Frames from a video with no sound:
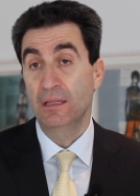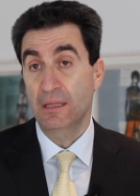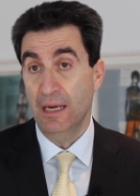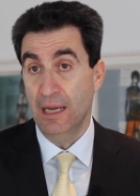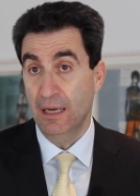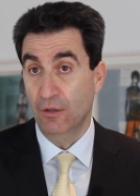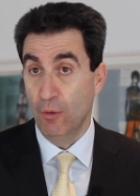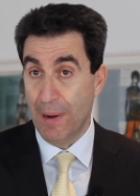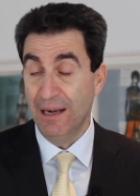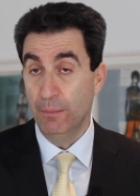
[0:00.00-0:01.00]
der
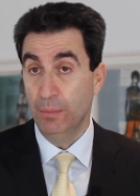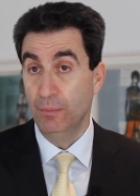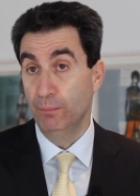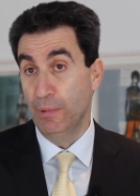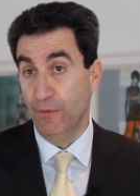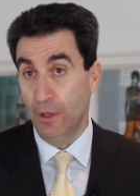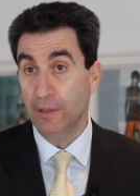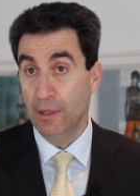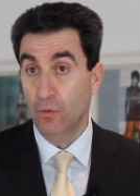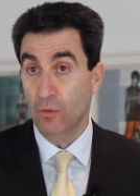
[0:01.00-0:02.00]
globalen
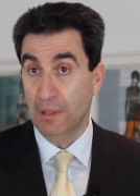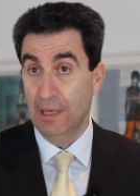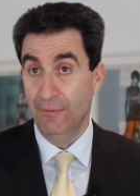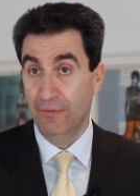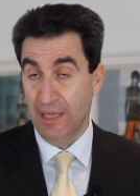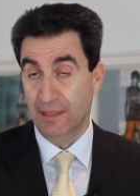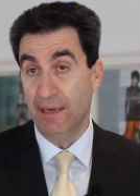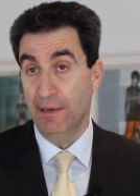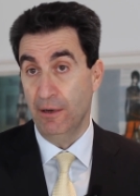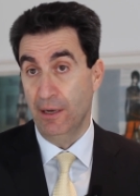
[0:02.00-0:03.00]
Bevölkerung äh, wird
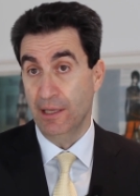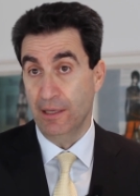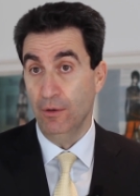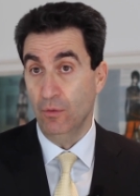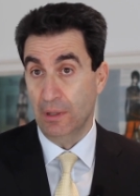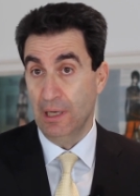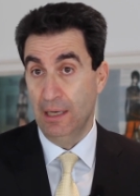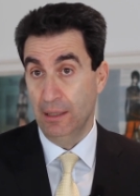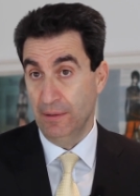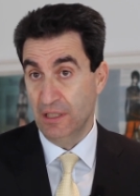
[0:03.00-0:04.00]
eine Regierung
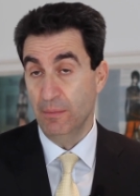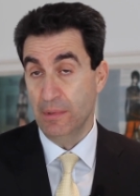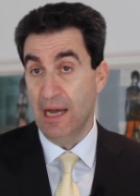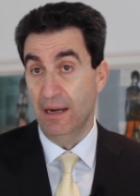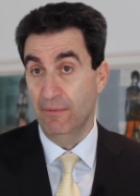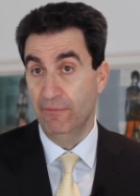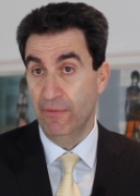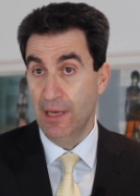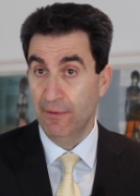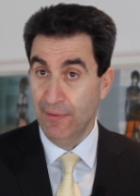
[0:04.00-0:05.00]
äh, in diesem Jahr
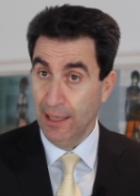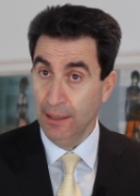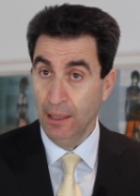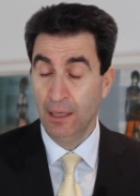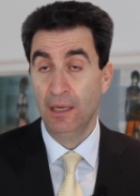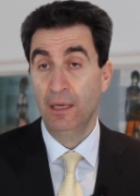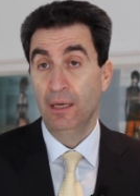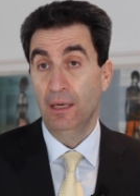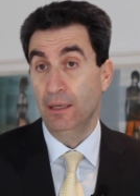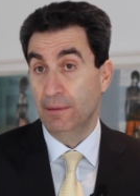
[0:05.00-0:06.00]
äh, wählen.
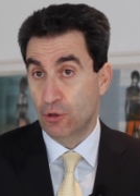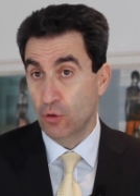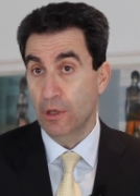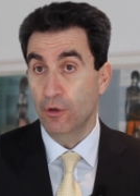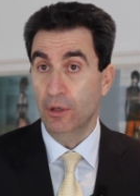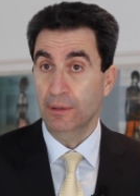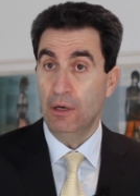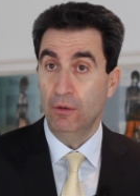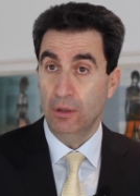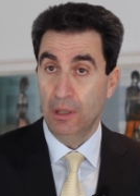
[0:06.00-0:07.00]
Dazu gehört
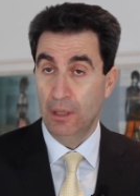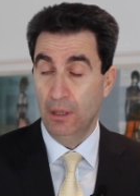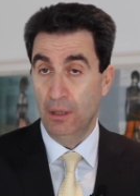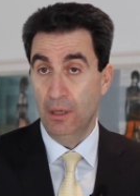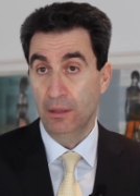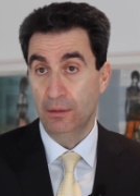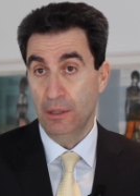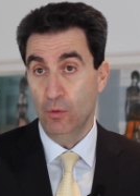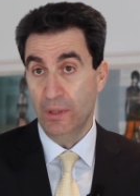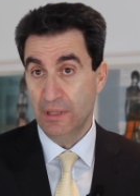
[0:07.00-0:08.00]
auch
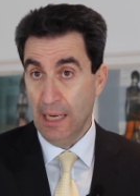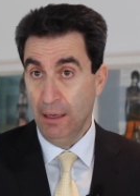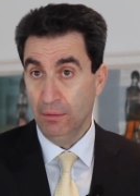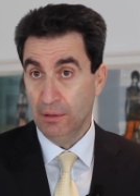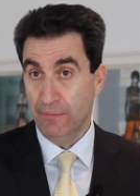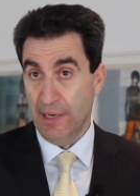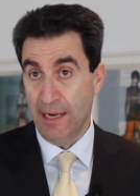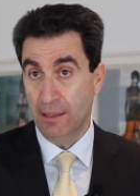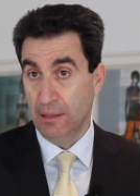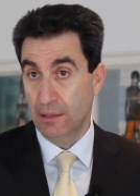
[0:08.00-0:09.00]
die USA und die
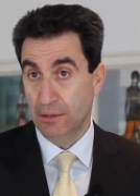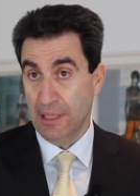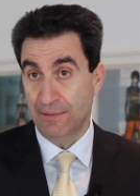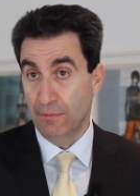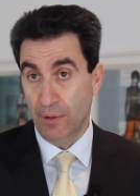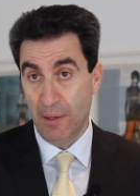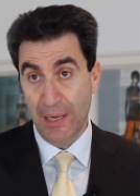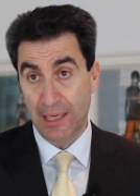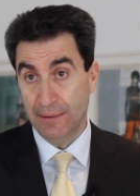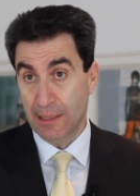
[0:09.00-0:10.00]
Vereinigten Staaten von
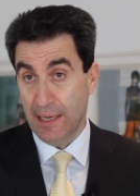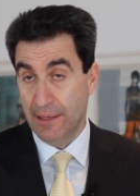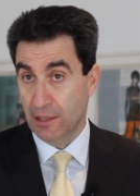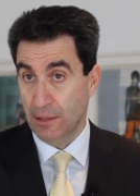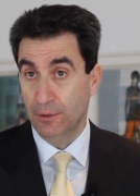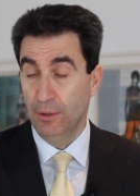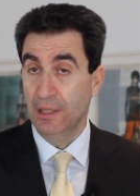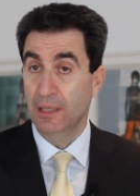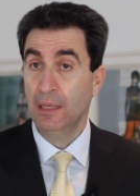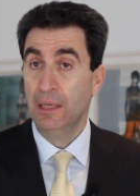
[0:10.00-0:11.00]
Amerika. Da kann es
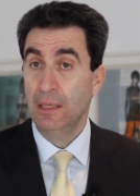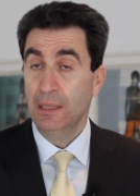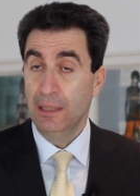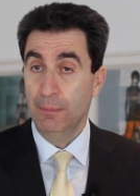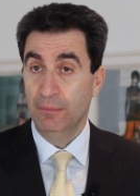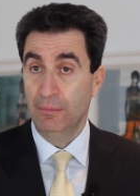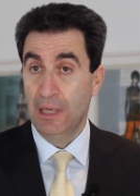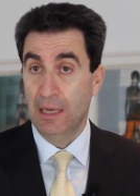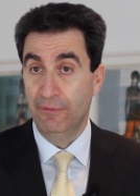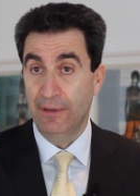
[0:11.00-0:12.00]
natürlich im
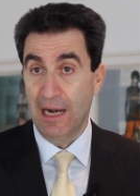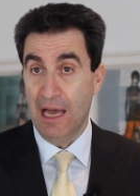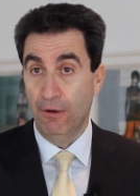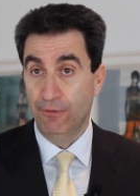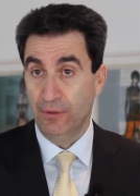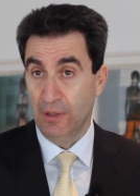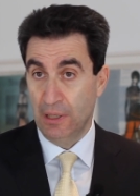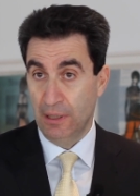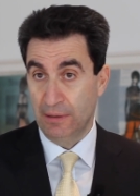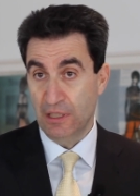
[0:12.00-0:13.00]
Verlauf
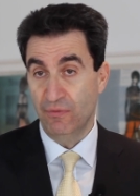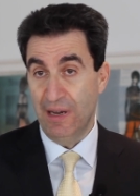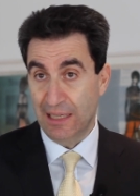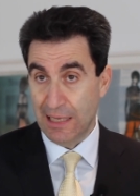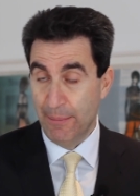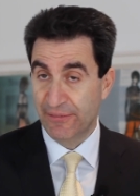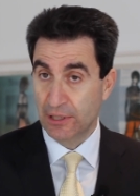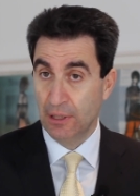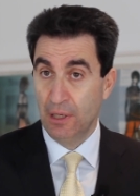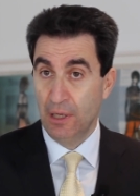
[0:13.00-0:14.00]
des Wahlkampfs